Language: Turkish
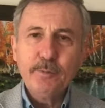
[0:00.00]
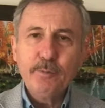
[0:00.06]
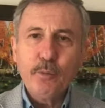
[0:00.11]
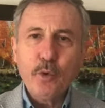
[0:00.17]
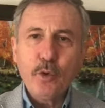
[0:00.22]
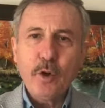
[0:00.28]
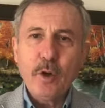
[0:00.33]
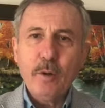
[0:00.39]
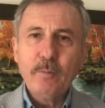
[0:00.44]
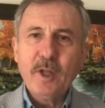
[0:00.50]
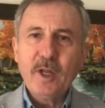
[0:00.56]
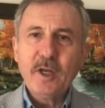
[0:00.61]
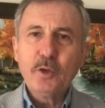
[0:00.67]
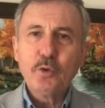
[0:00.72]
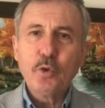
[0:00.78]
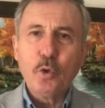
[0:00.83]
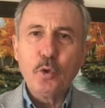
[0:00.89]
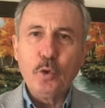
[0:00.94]

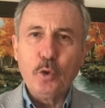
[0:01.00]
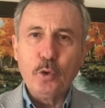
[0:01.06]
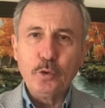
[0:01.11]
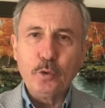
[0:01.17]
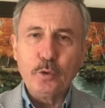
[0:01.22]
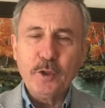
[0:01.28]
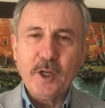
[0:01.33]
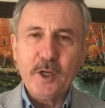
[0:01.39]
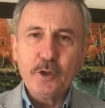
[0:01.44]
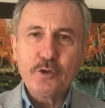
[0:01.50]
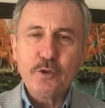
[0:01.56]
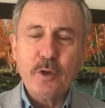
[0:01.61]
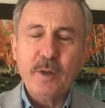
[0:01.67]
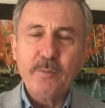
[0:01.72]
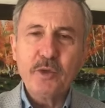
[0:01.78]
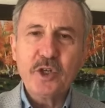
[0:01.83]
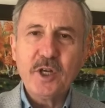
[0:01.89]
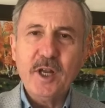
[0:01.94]
programlarının dolu olduklarını
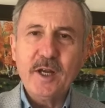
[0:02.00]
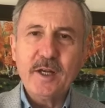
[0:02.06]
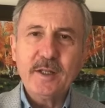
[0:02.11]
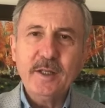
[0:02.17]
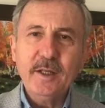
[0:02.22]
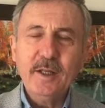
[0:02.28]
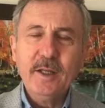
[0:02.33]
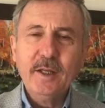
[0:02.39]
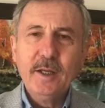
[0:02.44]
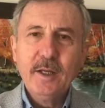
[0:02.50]
söylemişlerdi.